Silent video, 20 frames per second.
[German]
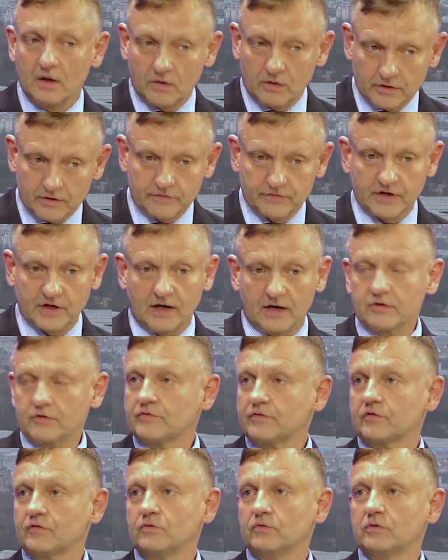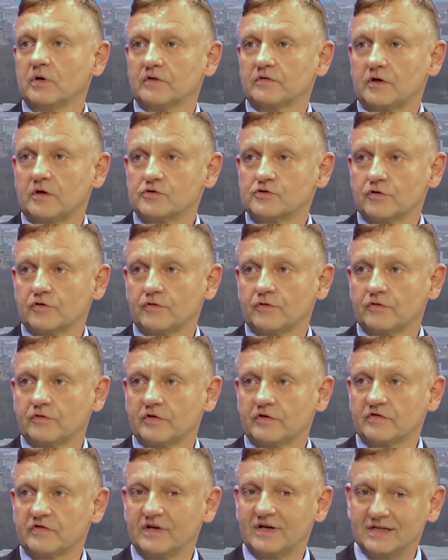Und ich werde alles versuchen, als
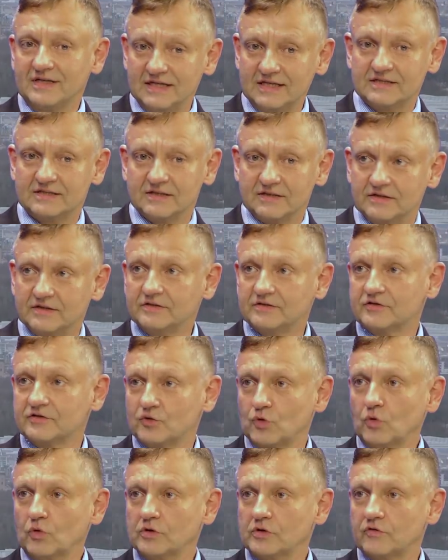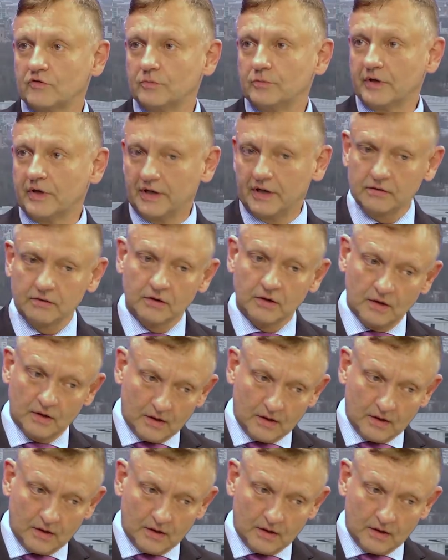Ausschussvorsitzender Licht in dieses Dunkel zu bringen.